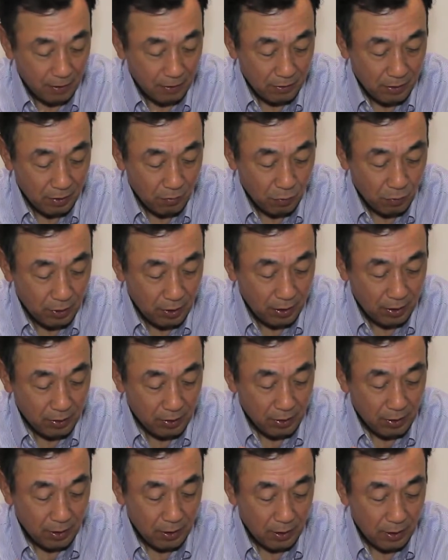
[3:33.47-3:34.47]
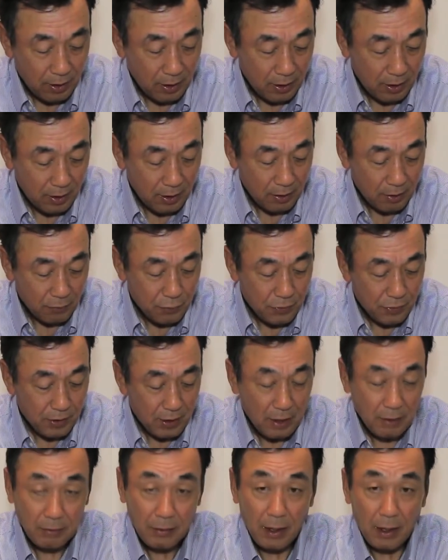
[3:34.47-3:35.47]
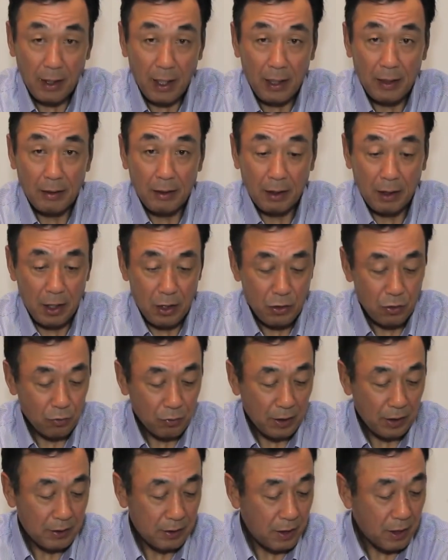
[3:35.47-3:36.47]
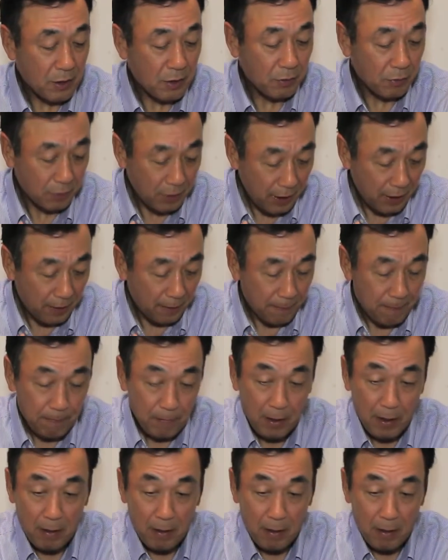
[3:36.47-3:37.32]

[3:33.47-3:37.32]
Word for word: でこれで、2日ぐらい空いて決勝ですので、